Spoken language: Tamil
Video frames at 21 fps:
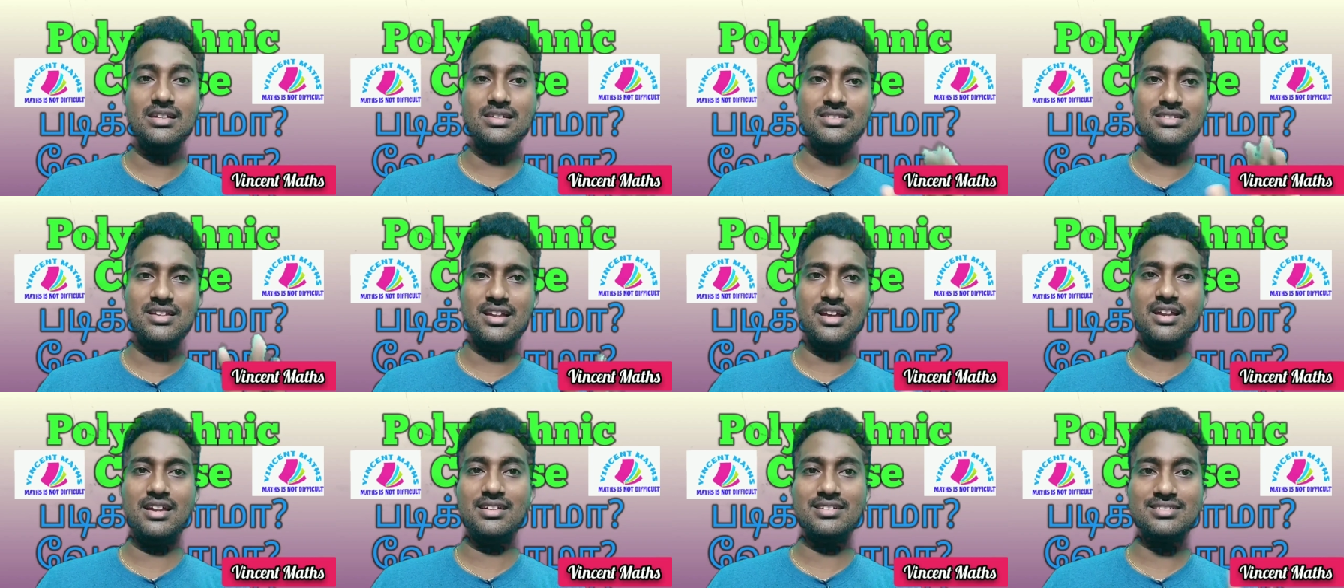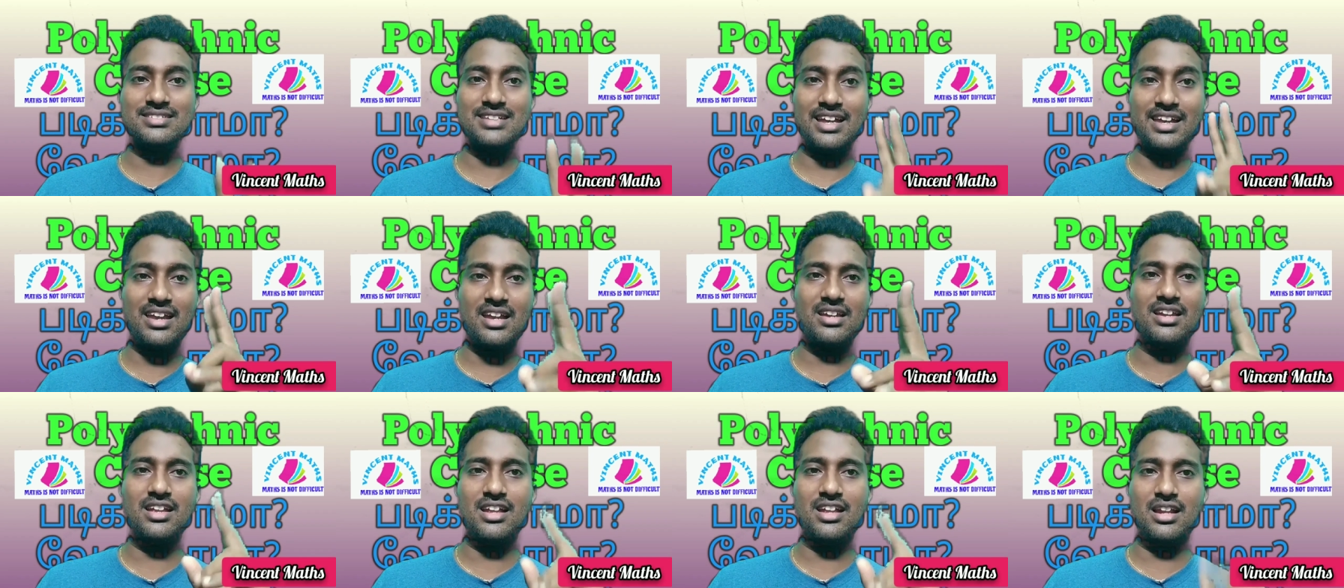இன்ஜினியரிங்
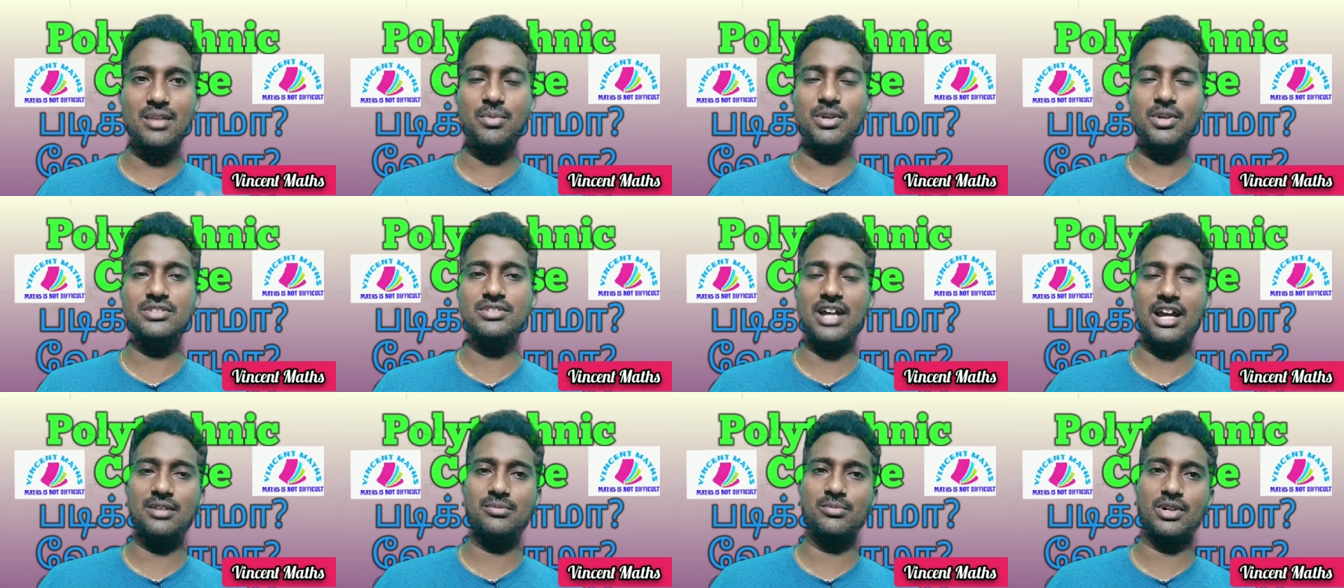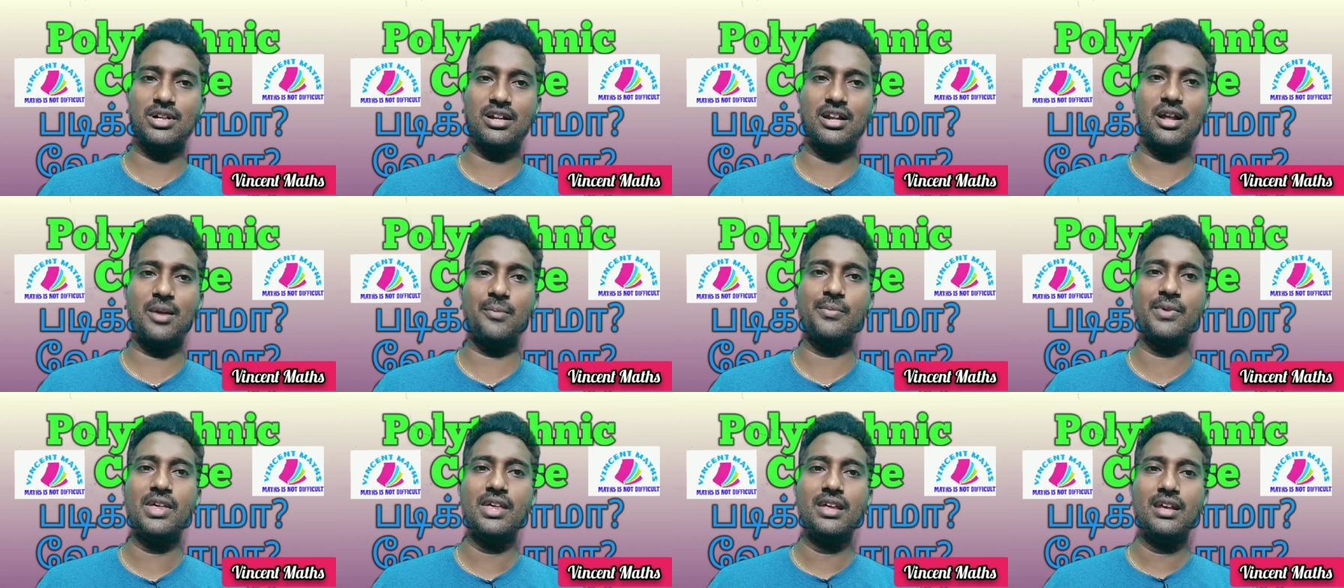செகண்ட் இயரில் போய் ஜாயின்
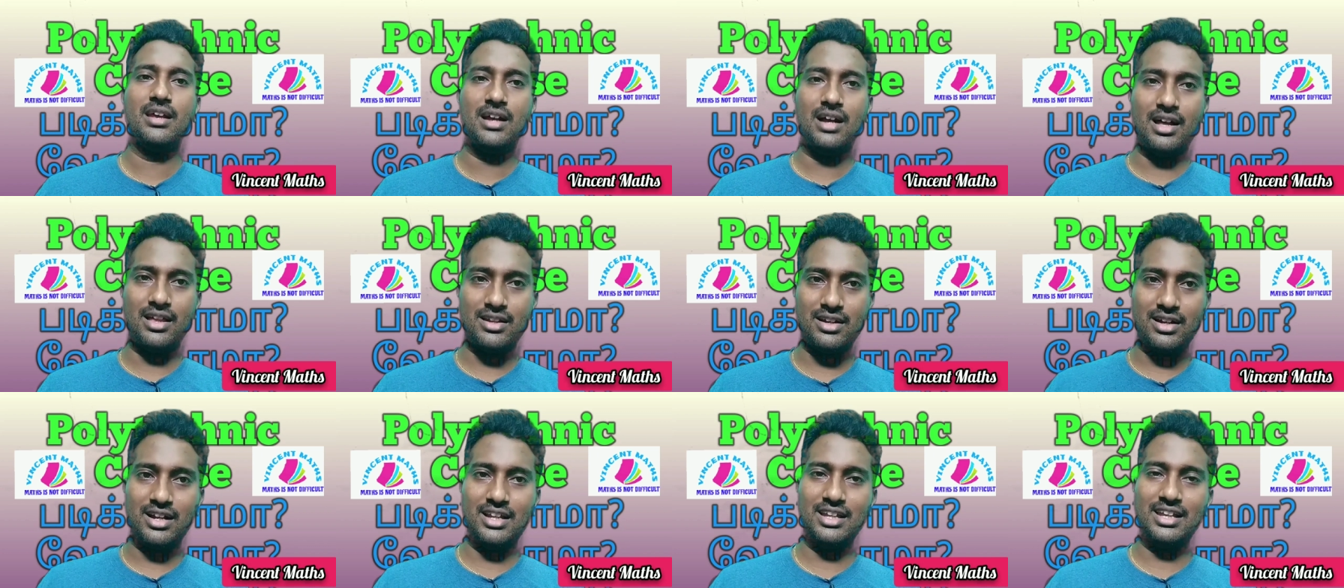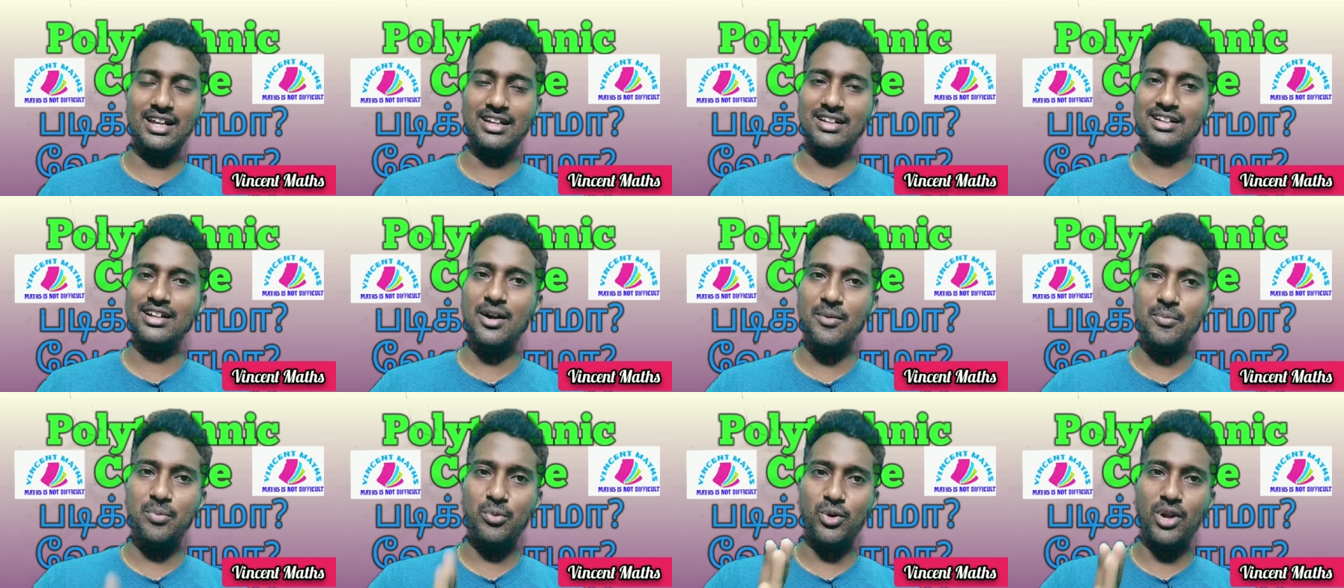பண்ணலாம் அதனால்
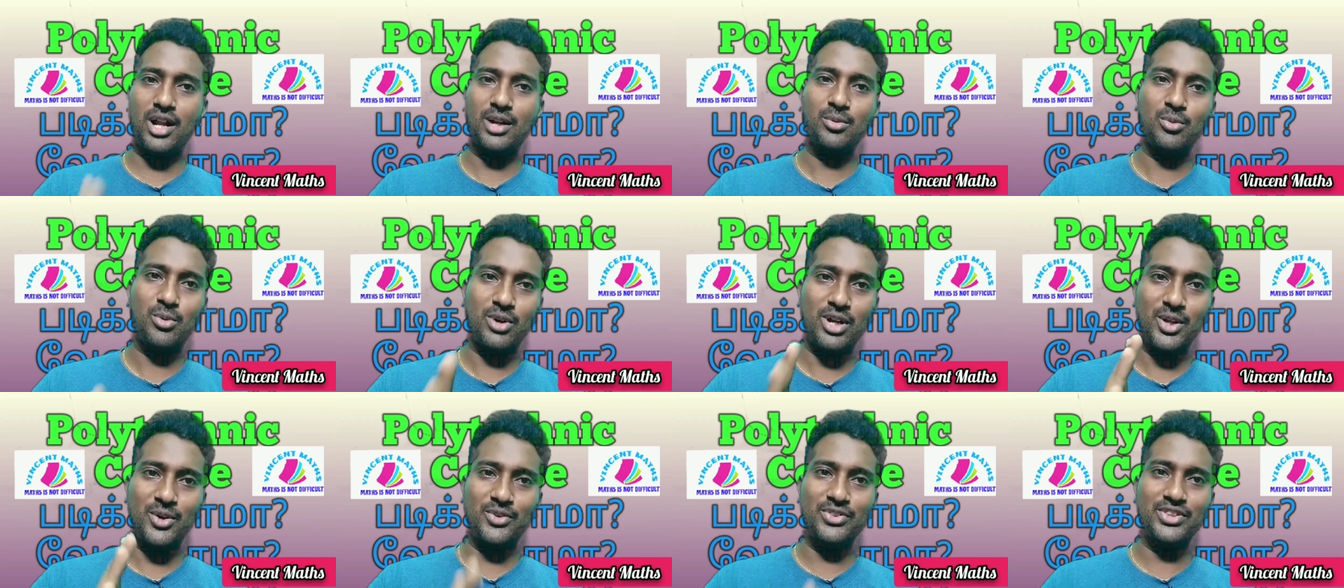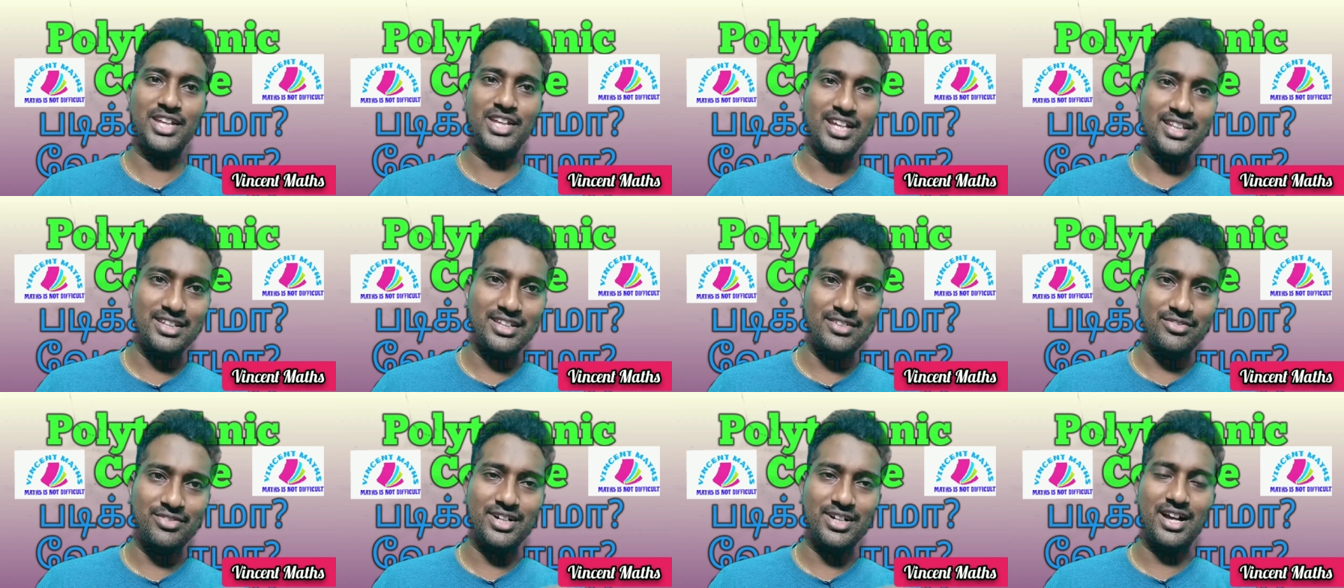எங்கே போனாலும் உங்களை வந்து
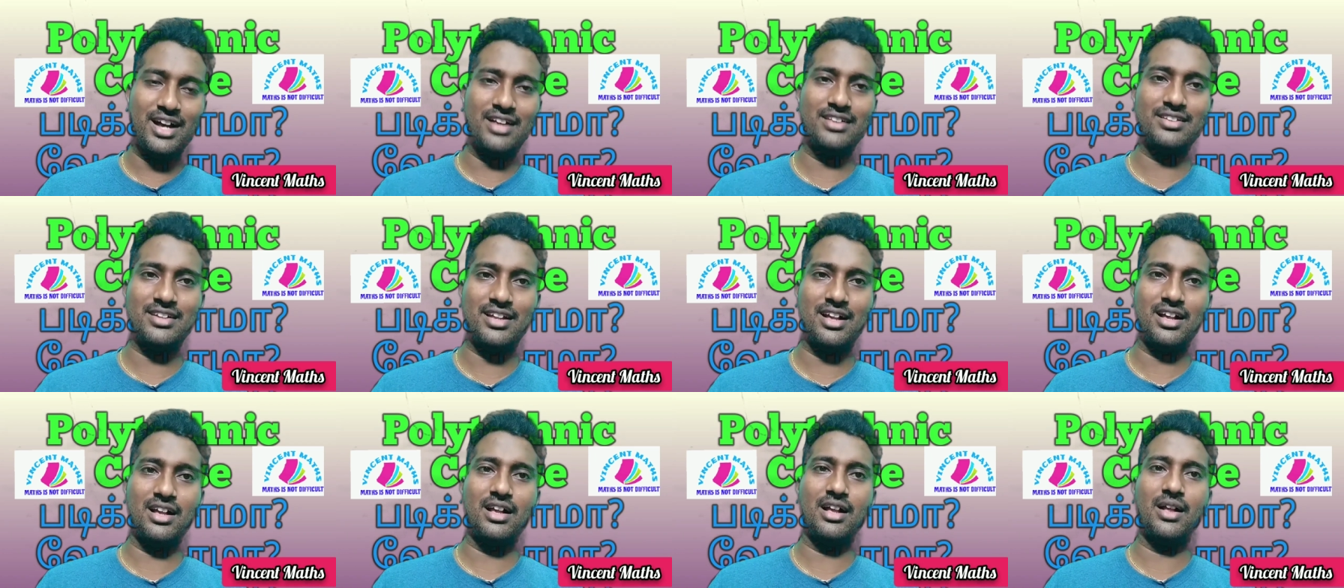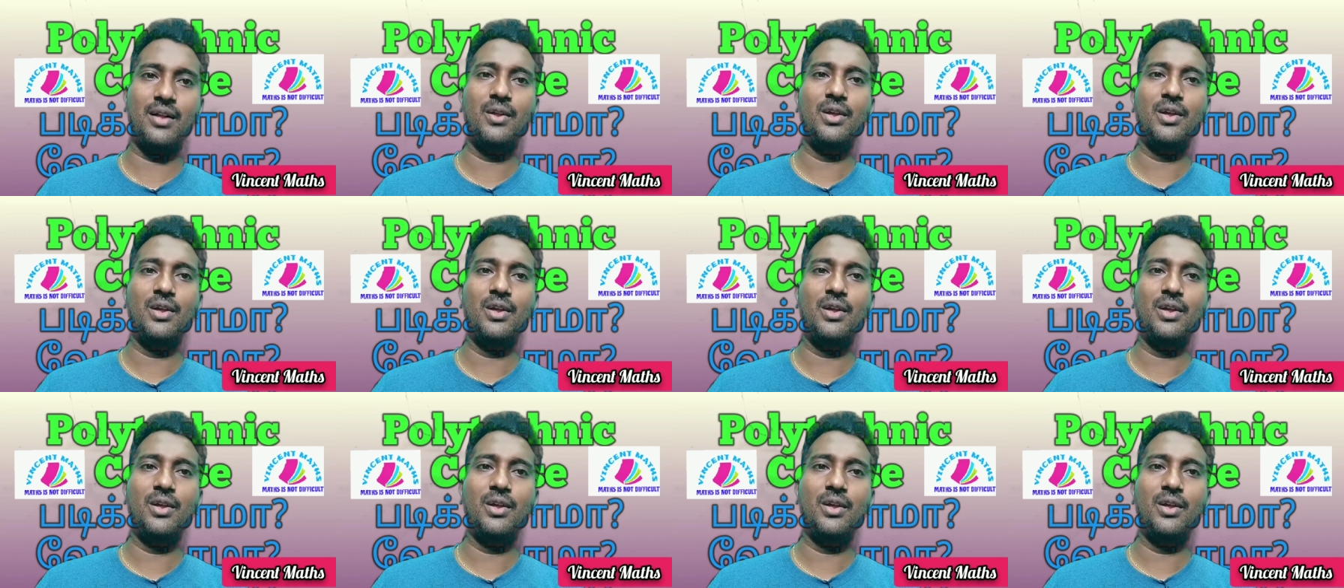எது விடாதுன்னா